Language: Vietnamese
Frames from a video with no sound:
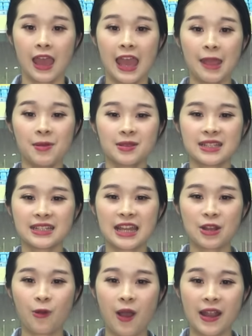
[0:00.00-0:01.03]
FLC
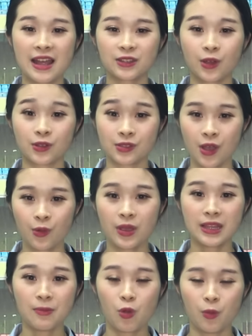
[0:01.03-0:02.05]
Thanh Hóa đang tỏ rõ
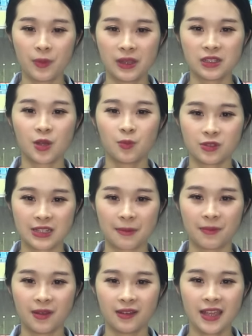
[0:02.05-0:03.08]
quyết tâm của mình cho mùa giải
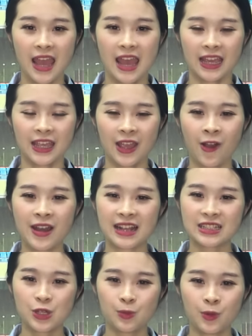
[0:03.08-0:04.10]
mới khi họ
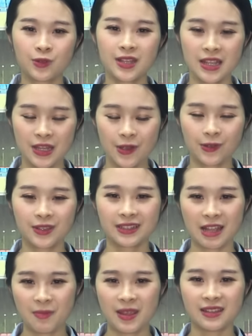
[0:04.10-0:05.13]
đang chiêu mộ rất nhiều những
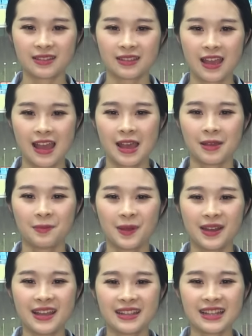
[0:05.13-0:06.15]
tân binh.
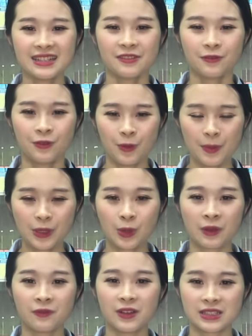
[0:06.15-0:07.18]
Mới đây nhất, Vũ Minh
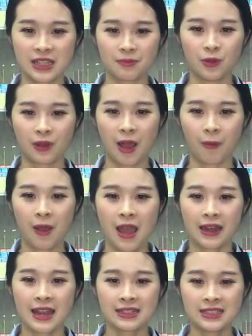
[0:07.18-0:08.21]
Tuấn và Trần Biểu Ngọc
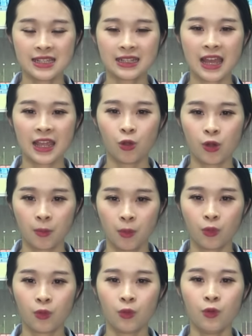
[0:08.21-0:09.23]
đã chia tay câu lạc
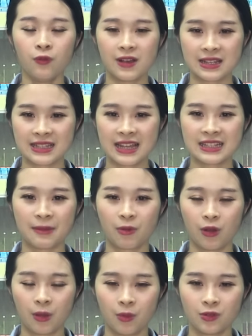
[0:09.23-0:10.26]
bộ cũ và gia nhập
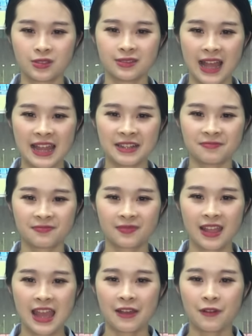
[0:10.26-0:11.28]
câu lạc bộ xứ Thanh.
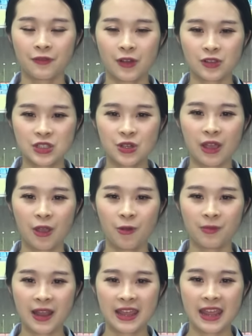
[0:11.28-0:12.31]
Và vào chiều ngày
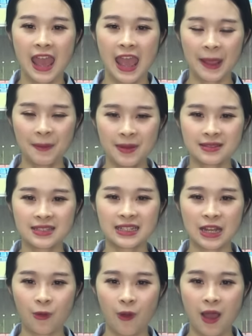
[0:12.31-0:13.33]
hôm nay, FLC
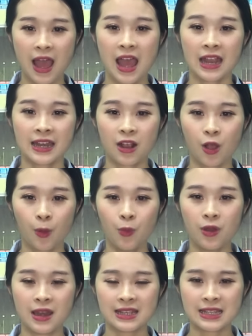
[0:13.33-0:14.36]
Thanh Hóa đã có
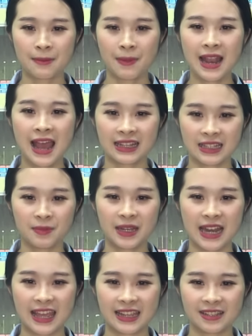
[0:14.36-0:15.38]
buổi lễ ra mắt hai tân binh
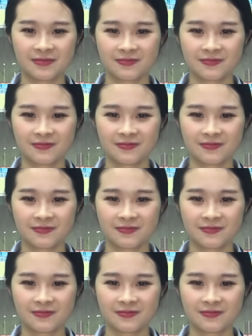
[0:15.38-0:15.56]
này.